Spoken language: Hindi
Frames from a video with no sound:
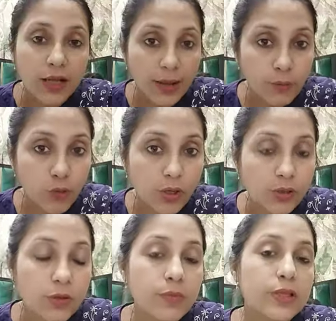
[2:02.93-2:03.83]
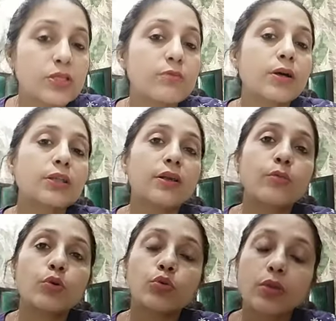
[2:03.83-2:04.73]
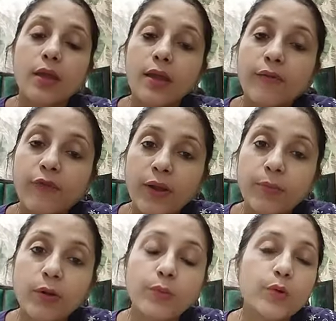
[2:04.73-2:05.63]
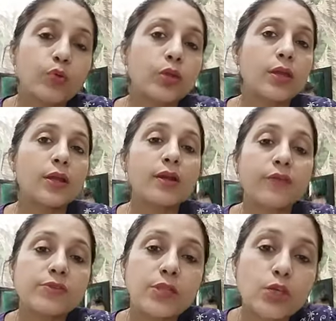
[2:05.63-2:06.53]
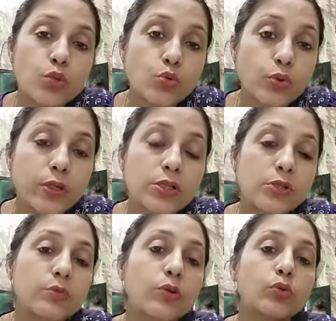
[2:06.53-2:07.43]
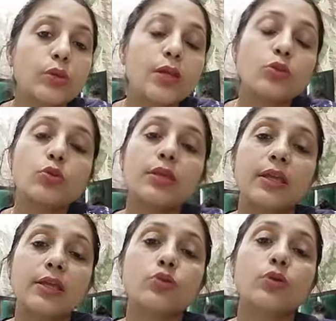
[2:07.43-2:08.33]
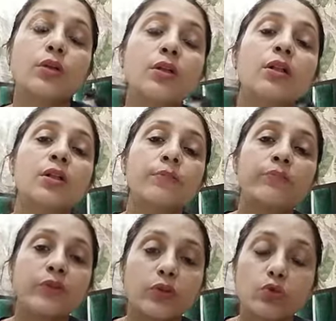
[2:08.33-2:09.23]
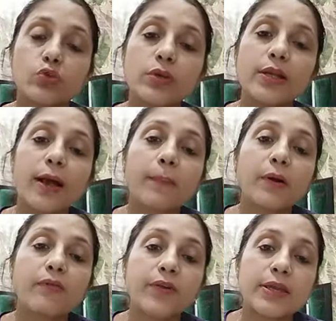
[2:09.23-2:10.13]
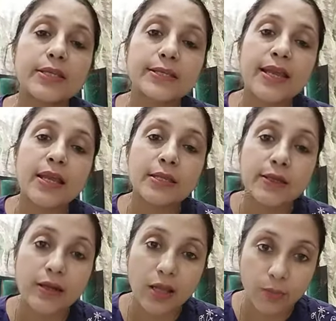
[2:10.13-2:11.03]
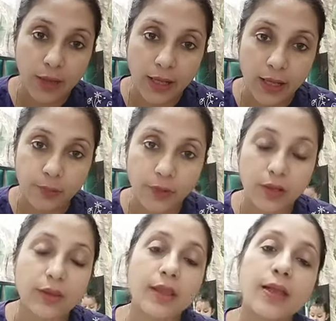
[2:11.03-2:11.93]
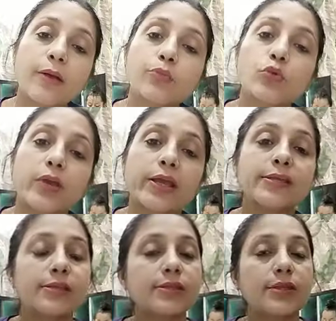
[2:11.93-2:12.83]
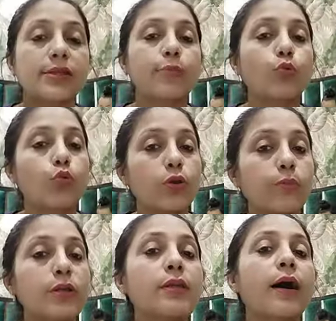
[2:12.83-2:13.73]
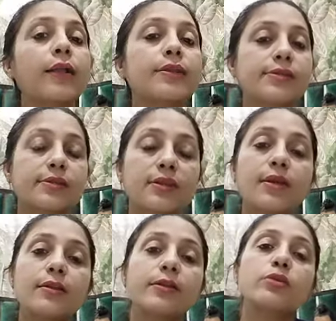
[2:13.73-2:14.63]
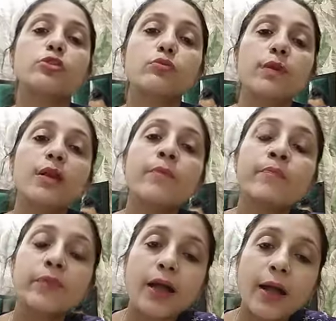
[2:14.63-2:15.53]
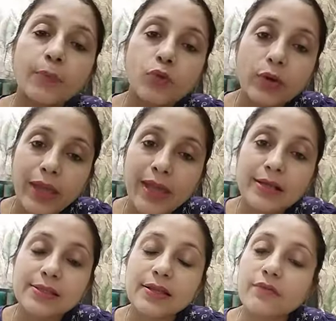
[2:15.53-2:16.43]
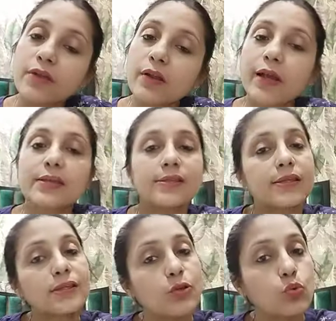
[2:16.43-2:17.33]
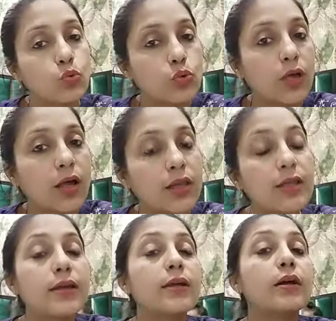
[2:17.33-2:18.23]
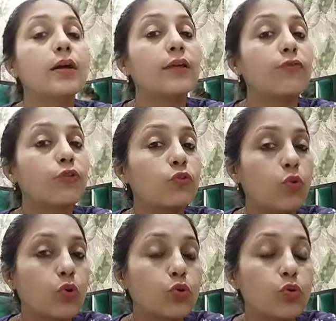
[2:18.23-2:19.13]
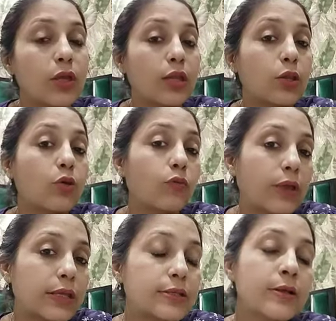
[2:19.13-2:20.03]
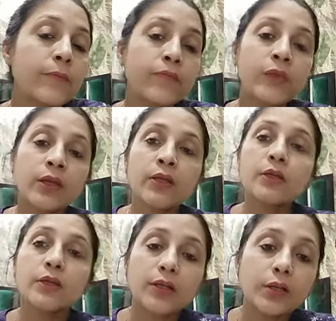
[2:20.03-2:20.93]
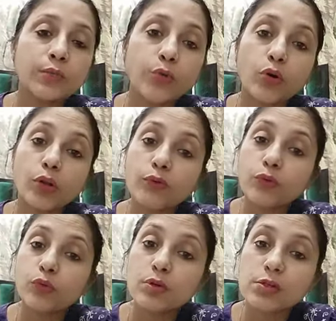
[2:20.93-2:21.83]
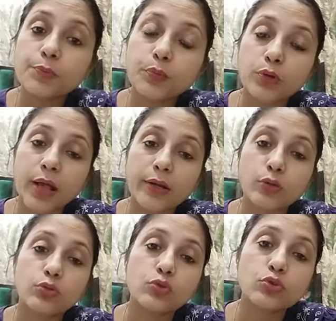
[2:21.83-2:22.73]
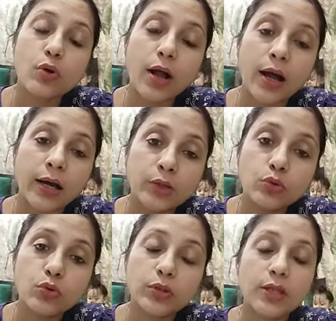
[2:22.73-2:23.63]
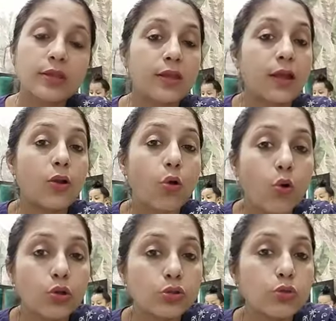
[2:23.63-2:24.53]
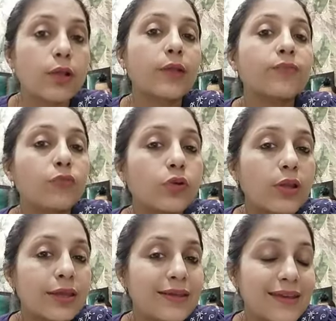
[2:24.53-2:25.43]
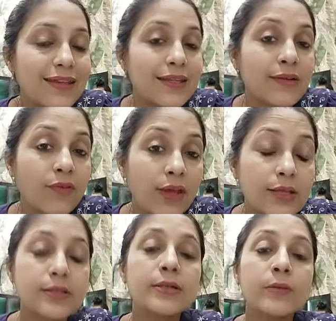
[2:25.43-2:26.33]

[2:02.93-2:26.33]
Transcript: कार्बोहाइड्रेट भी अच्छी मात्रा में होते हैं फाइबर भी होते हैं काफ़ी सारे न्यूट्रिएंट्स भी होते हैं तो ये जो है ना यूजुअली आपका वेट गेन करने में हेल्प करते हैं आपको राइस के साथ आप कोई भी दाल ले सकते हैं लंच में आपको एक सर्विंग राइस की ज़रूर खानी है इफ़ यू वॉन्ट टू गेन योर वेट थर्ड इम्पॉर्टेंट फूड इज़ पोटैटोज जो आलू होते हैं दे आर ऑल्सो हेल्पफुल इन गेनिंग वेट